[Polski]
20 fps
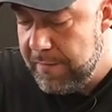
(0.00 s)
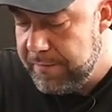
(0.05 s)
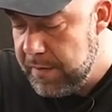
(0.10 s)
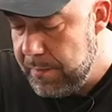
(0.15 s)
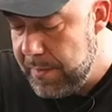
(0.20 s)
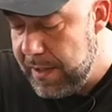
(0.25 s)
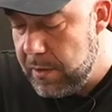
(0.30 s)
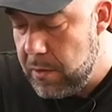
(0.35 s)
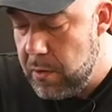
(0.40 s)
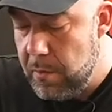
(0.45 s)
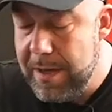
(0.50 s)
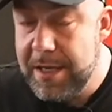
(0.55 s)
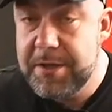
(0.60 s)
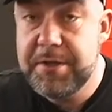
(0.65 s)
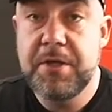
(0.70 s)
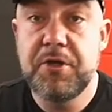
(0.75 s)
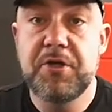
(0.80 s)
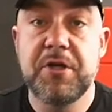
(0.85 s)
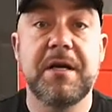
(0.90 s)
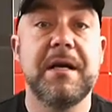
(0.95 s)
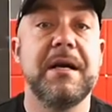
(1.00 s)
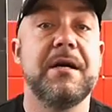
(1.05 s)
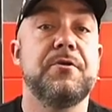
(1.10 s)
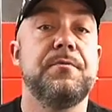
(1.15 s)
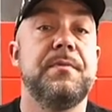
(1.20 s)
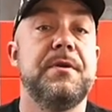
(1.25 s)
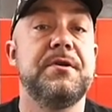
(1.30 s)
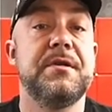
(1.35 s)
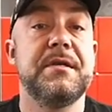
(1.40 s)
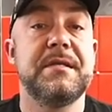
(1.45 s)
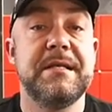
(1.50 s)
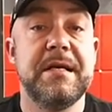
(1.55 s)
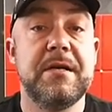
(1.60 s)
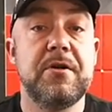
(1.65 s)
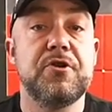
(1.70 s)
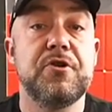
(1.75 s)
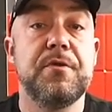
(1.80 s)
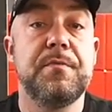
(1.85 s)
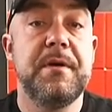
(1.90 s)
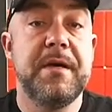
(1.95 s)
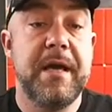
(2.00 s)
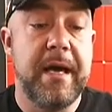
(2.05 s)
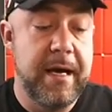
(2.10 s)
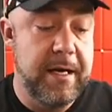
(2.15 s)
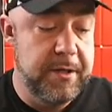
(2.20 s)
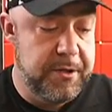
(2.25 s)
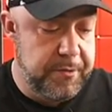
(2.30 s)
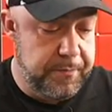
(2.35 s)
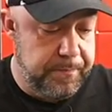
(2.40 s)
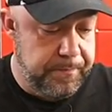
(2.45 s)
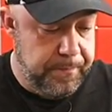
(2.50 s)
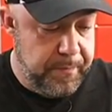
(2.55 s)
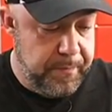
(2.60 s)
w tym alkomacie i czeka, aż będzie zero, żeby jechać.